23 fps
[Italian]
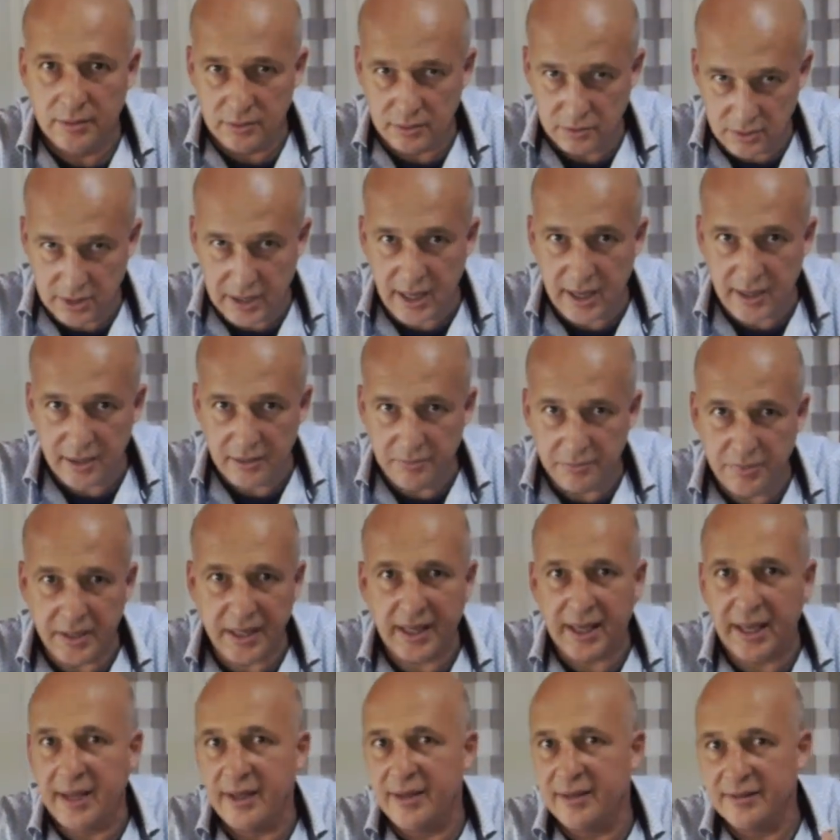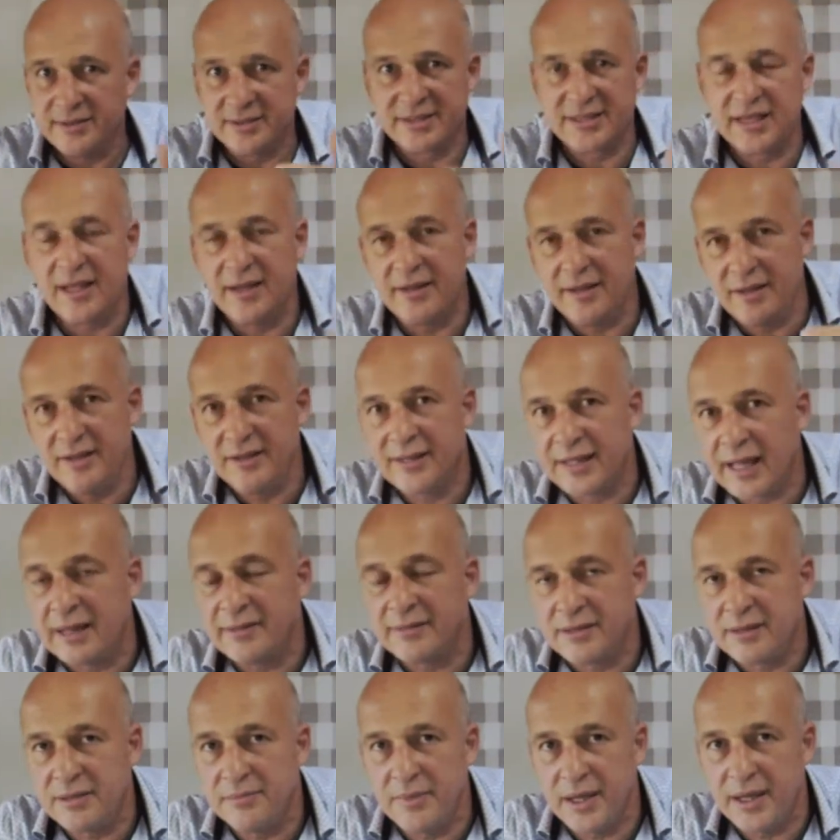ok? Perché se in
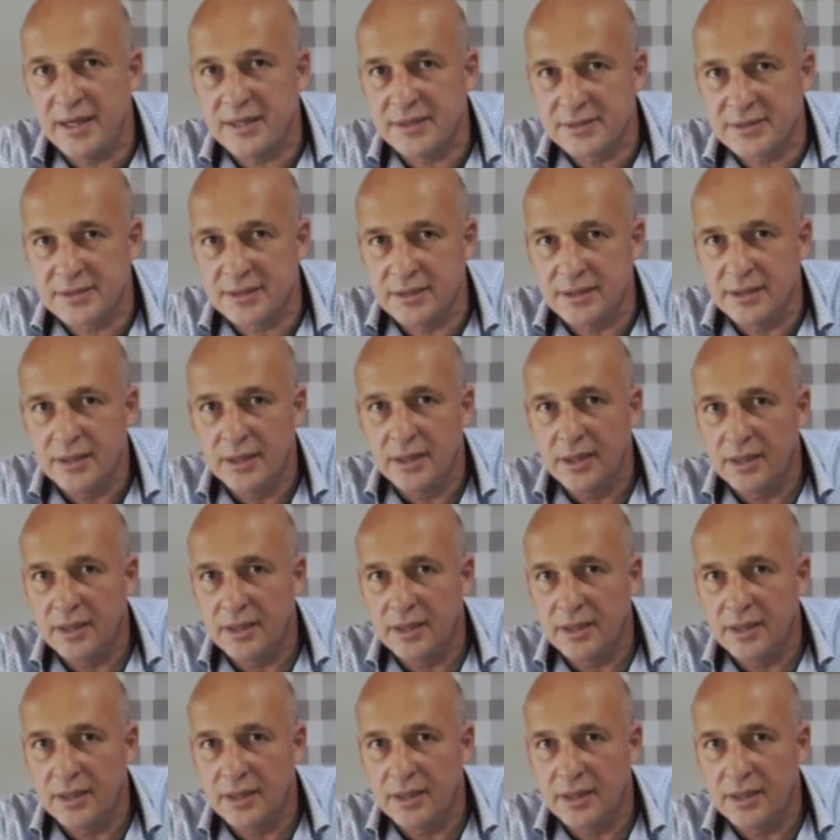tanti mesi